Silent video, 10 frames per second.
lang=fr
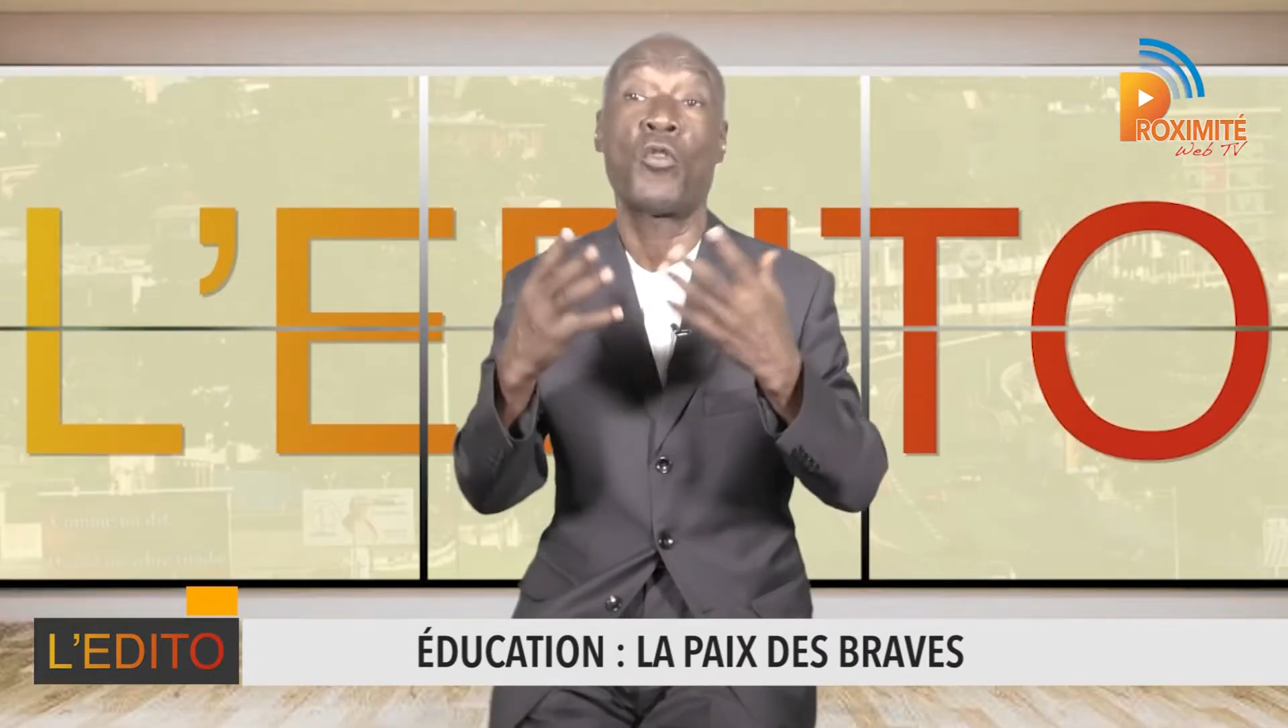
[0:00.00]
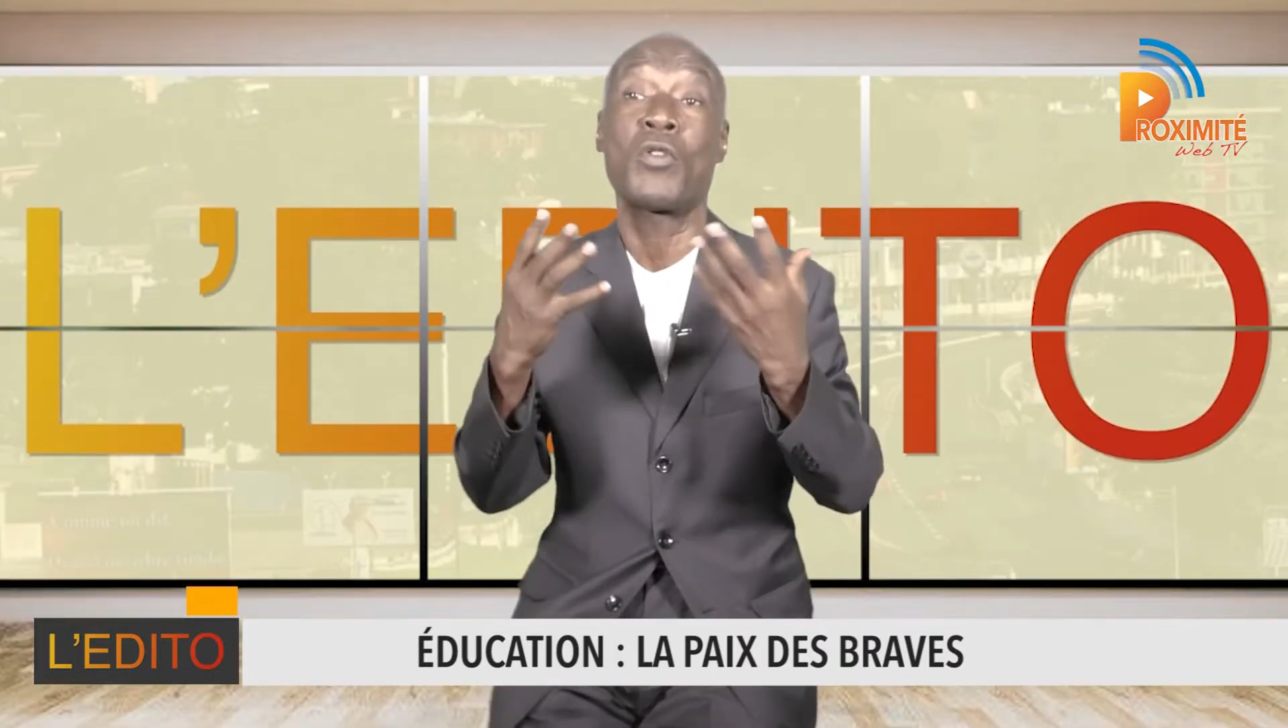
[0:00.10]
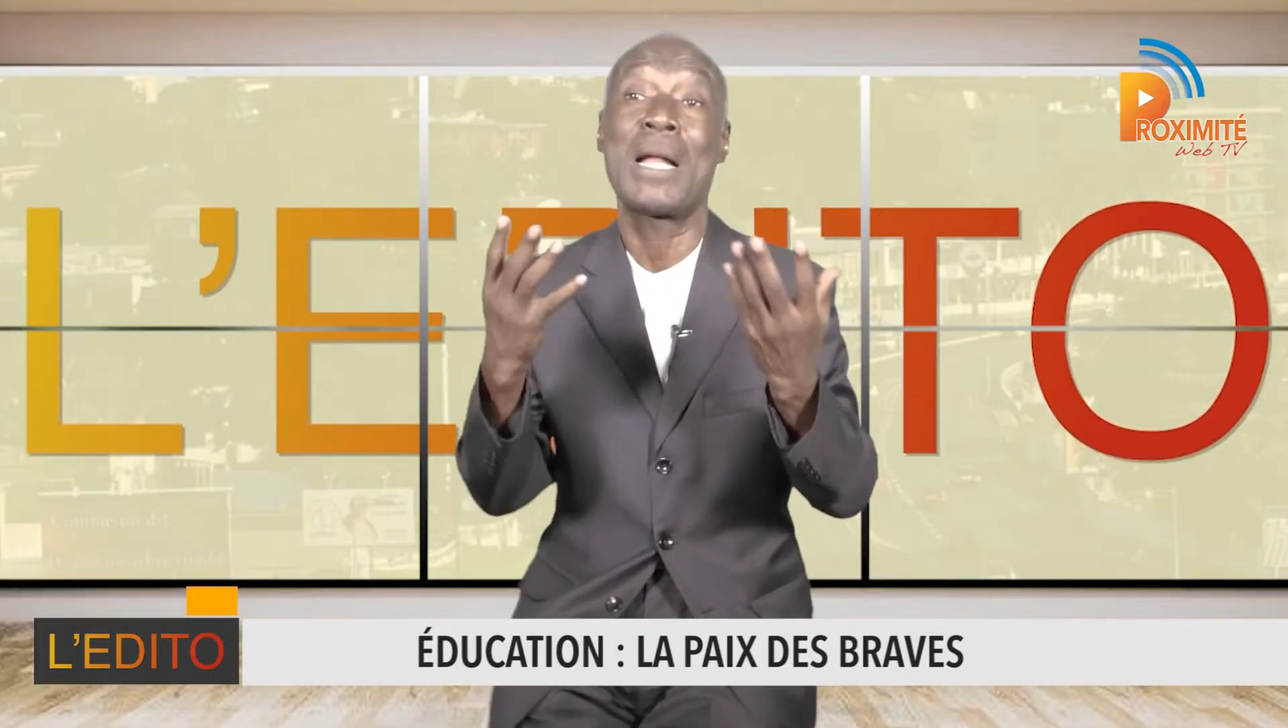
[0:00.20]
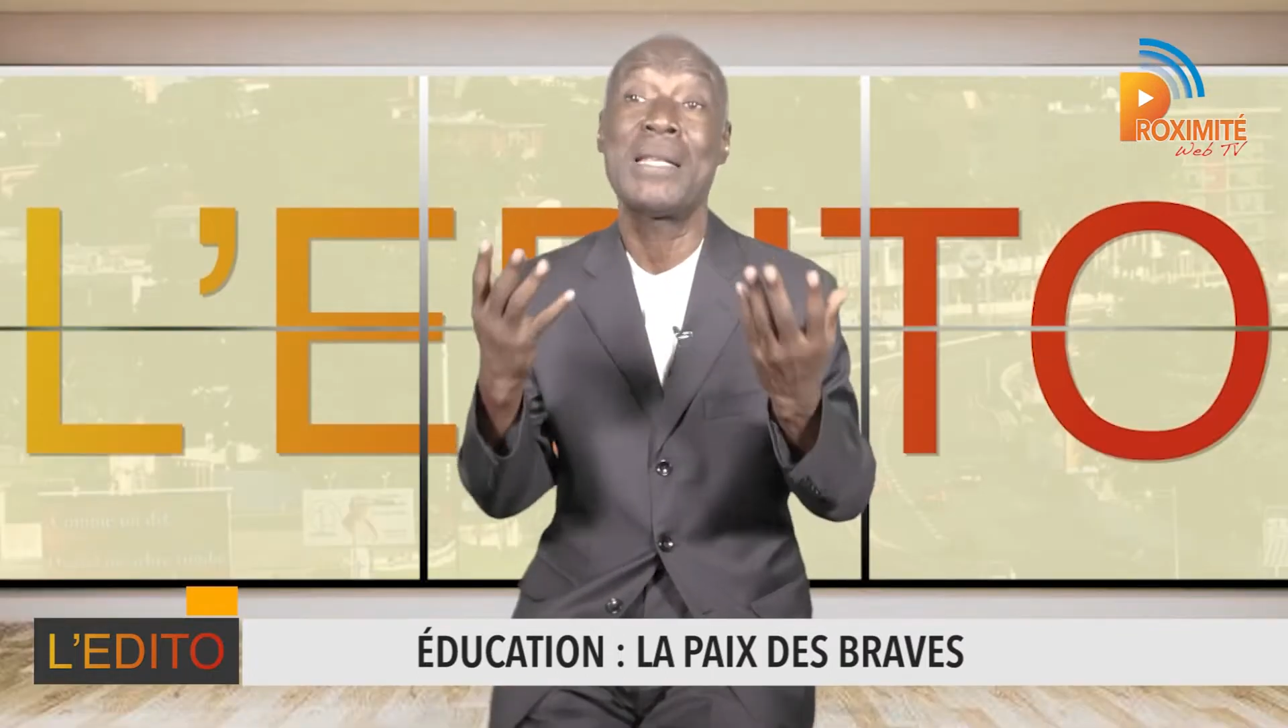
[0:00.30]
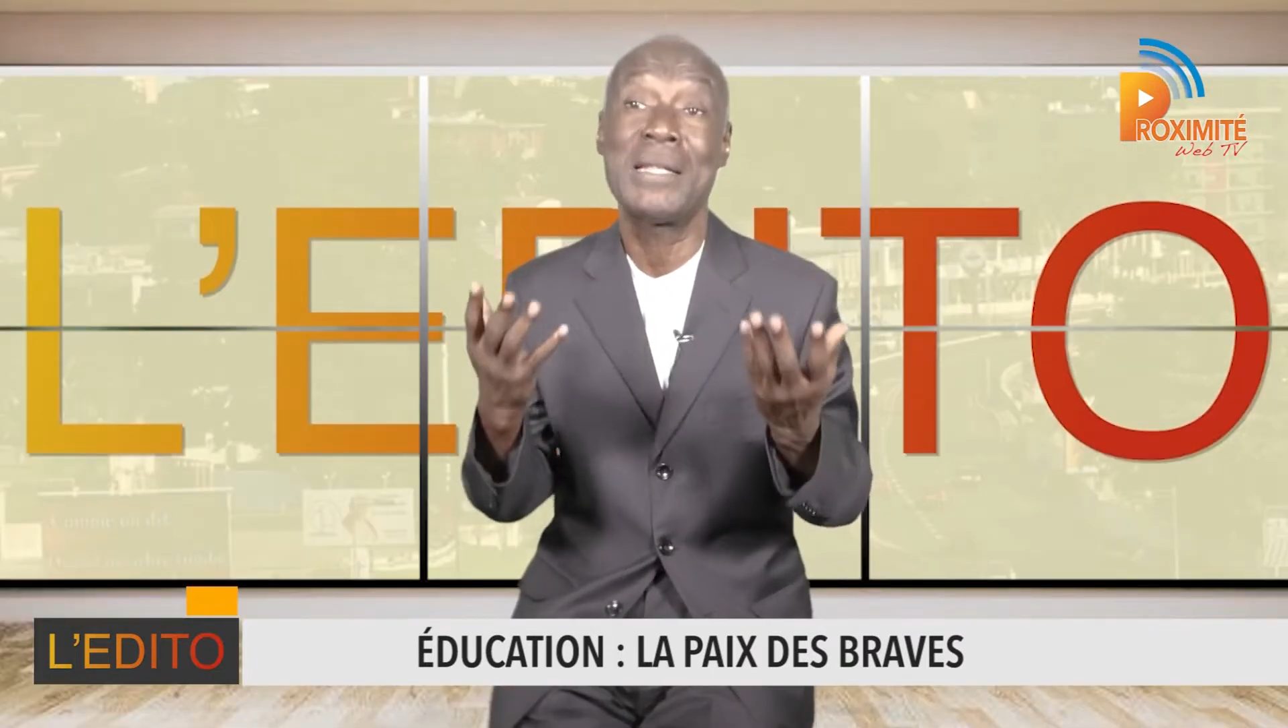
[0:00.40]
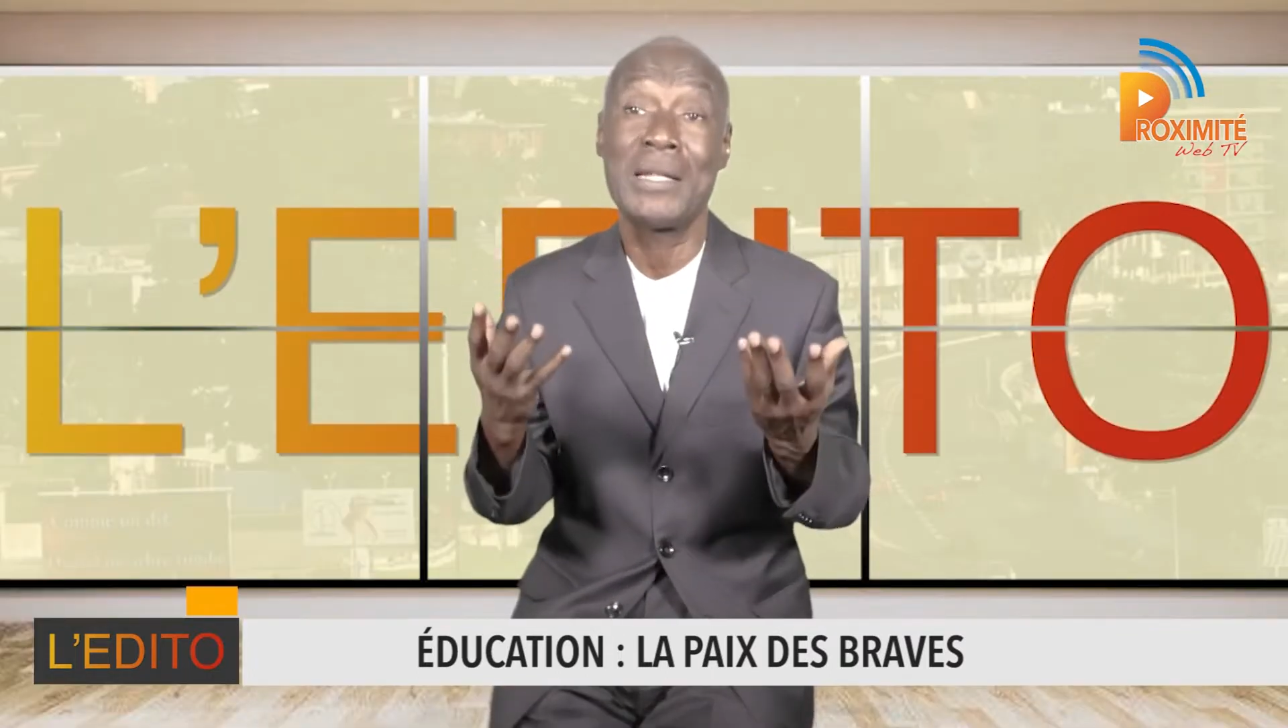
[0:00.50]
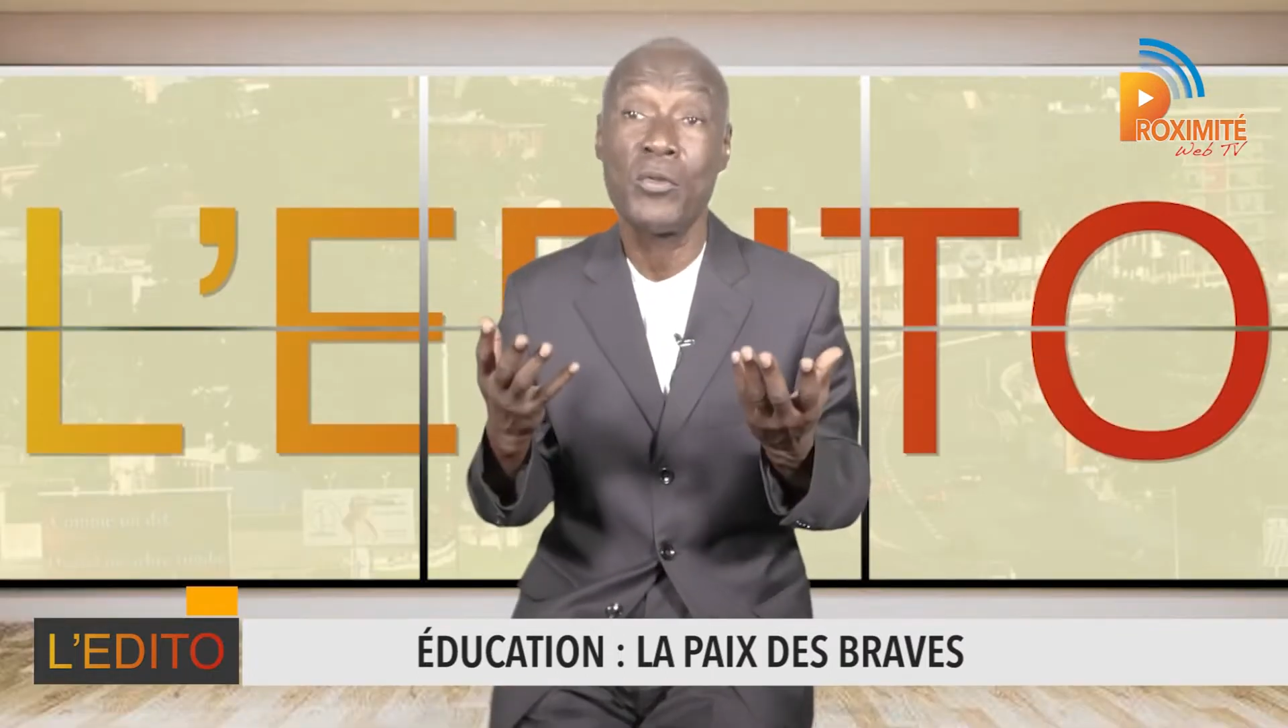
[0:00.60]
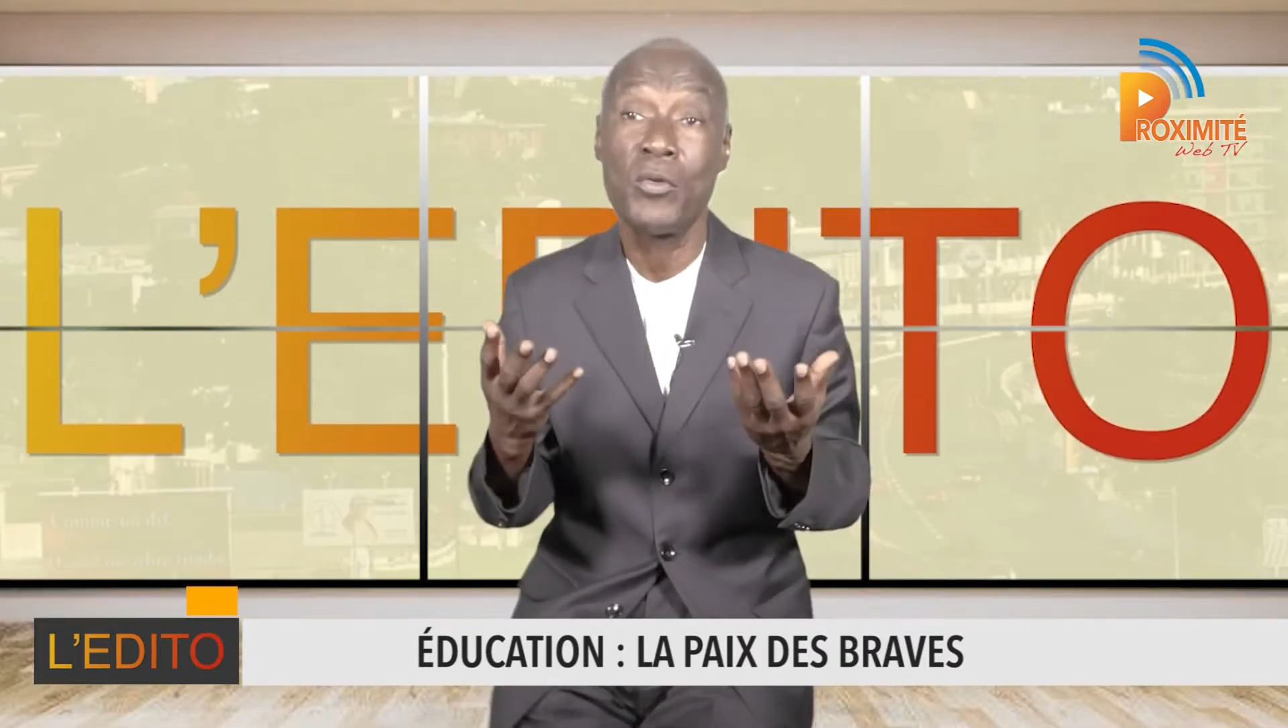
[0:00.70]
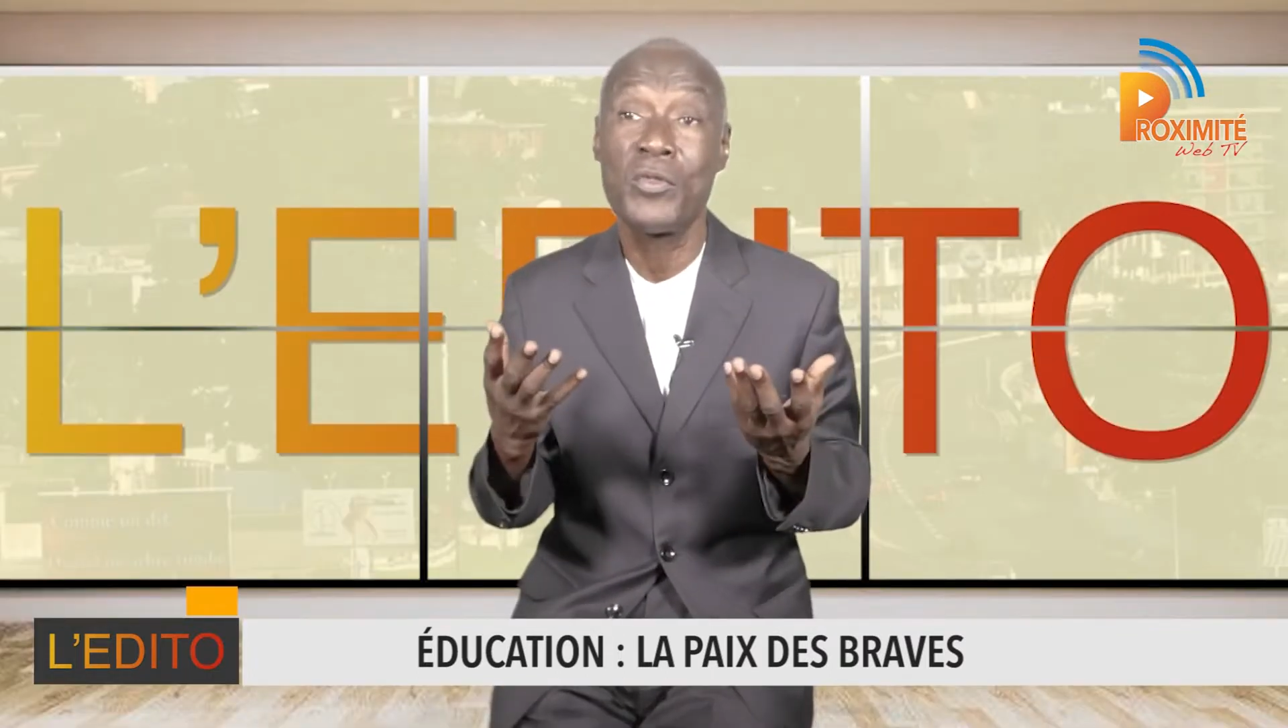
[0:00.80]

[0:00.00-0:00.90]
l'organisation